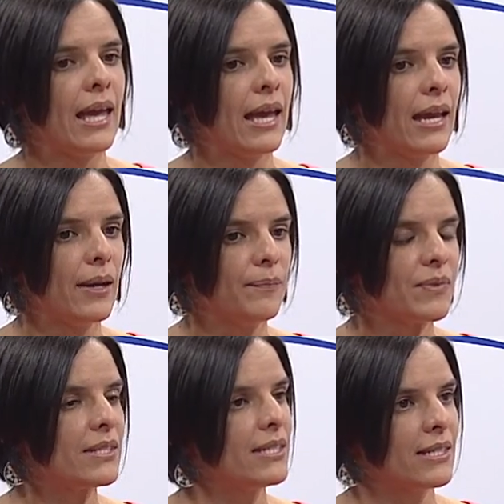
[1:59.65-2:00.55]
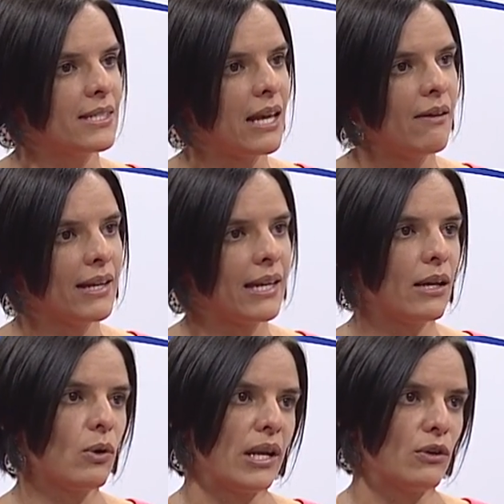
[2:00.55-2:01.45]
Em, sí se sabe
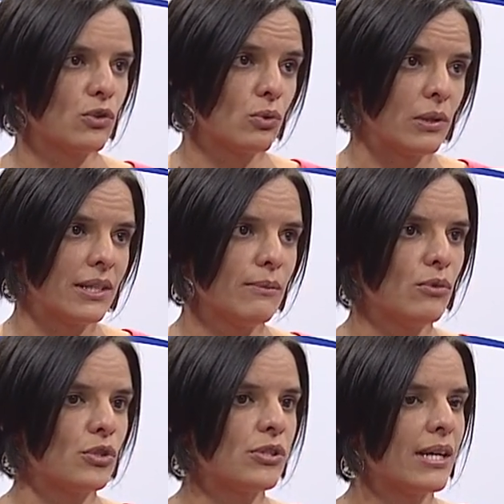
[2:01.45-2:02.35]
que en los últimos